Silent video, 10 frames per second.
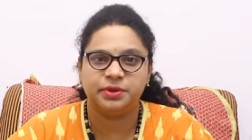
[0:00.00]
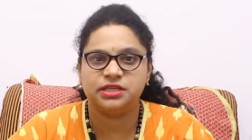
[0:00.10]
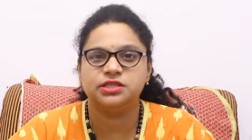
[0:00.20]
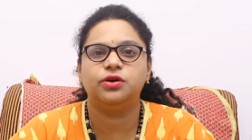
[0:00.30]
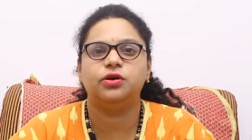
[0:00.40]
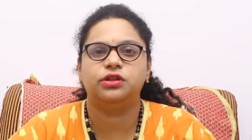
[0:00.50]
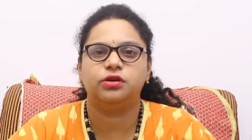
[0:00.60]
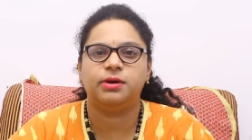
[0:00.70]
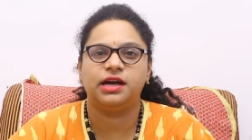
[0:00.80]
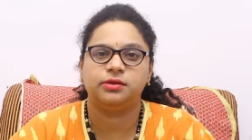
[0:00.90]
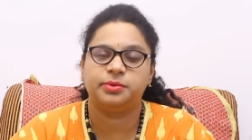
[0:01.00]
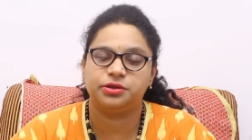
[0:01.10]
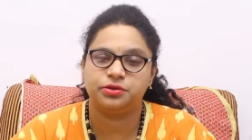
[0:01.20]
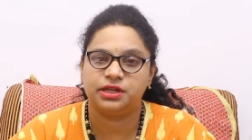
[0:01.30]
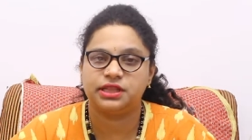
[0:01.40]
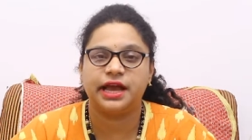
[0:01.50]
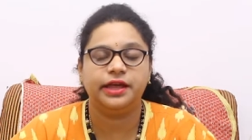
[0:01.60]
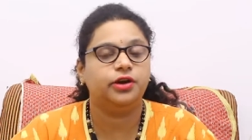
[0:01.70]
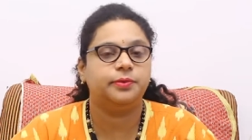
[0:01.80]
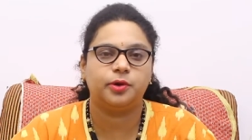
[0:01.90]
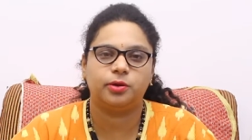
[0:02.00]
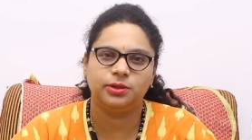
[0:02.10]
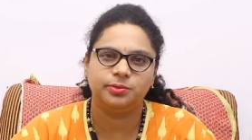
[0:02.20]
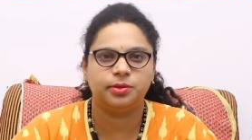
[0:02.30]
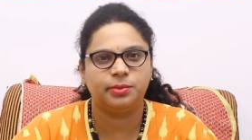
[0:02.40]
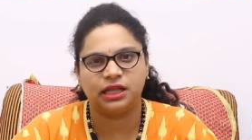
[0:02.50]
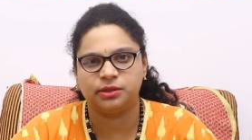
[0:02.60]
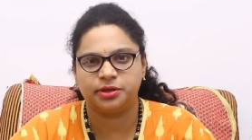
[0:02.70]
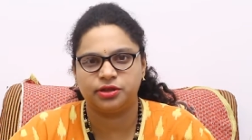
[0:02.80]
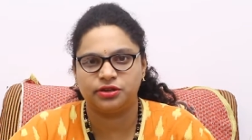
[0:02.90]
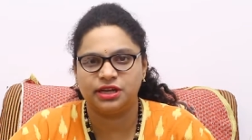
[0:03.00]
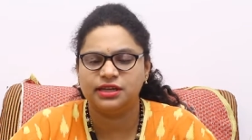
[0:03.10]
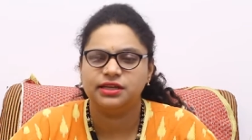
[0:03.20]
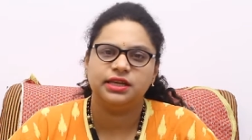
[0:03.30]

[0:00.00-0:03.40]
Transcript: పీసీఓడితో బాధపడుతున్న థైరాయిడ్ ప్రాబ్లంతో బాధపడుతున్న